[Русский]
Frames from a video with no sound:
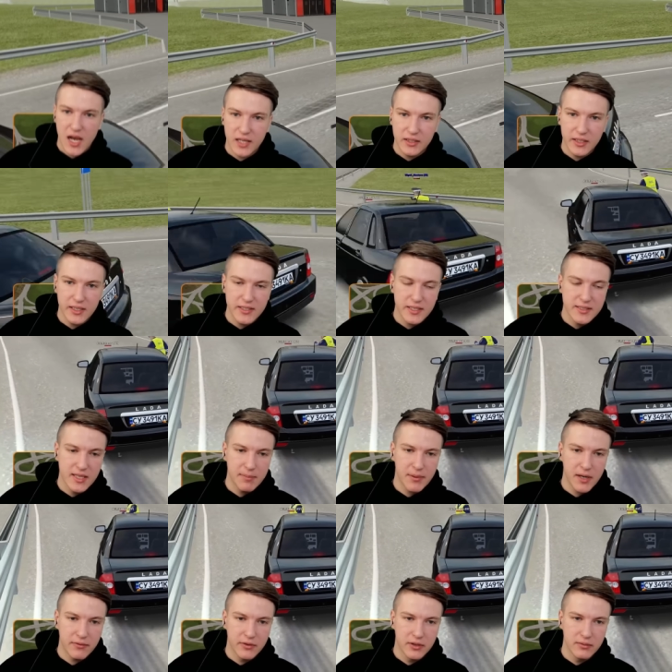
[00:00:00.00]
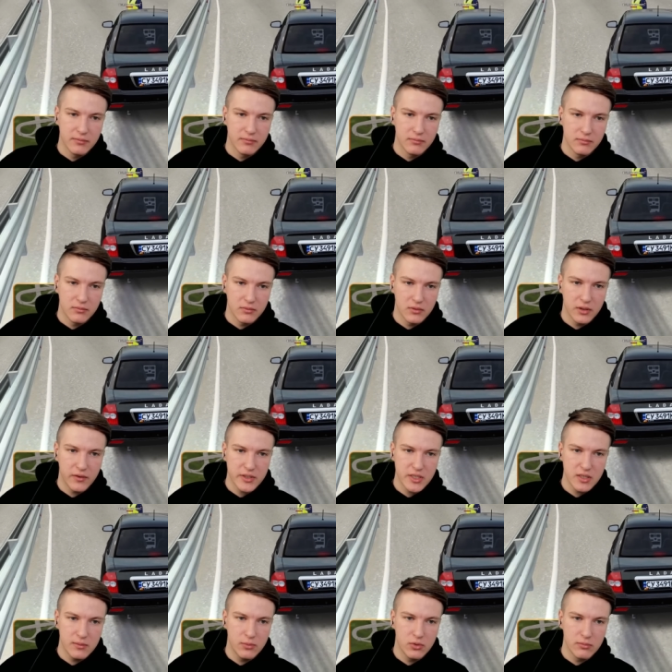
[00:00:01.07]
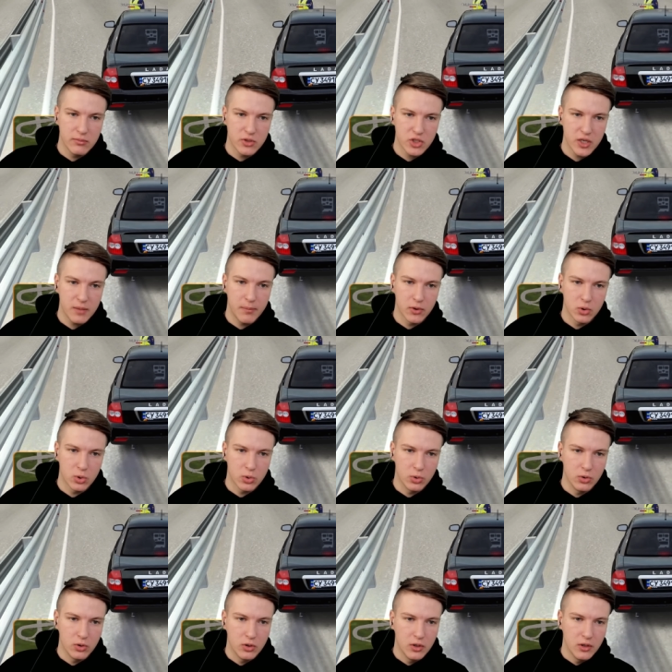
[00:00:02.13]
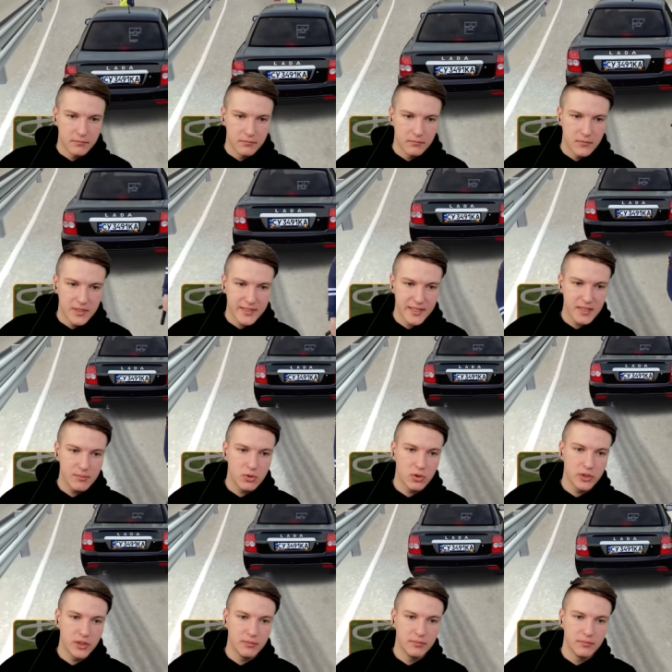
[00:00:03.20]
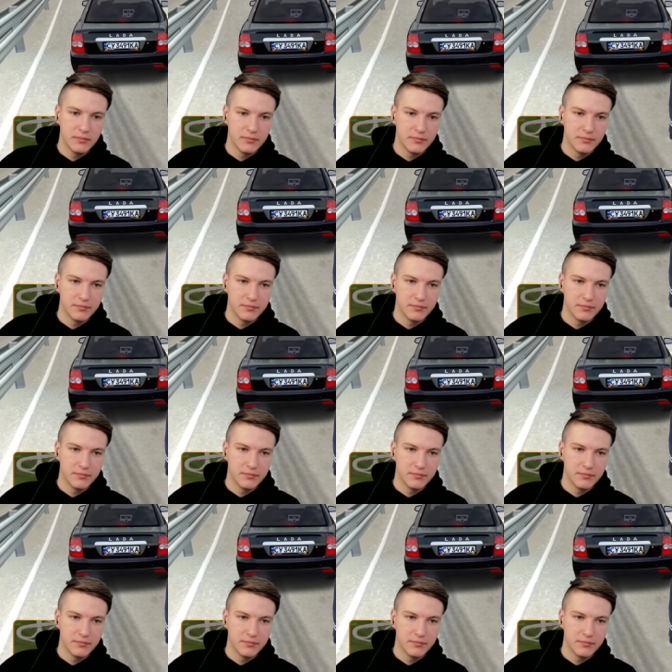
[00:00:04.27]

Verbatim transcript: Отъедьте к заправке. Давайте не будем мешать потоку. Задним ходом.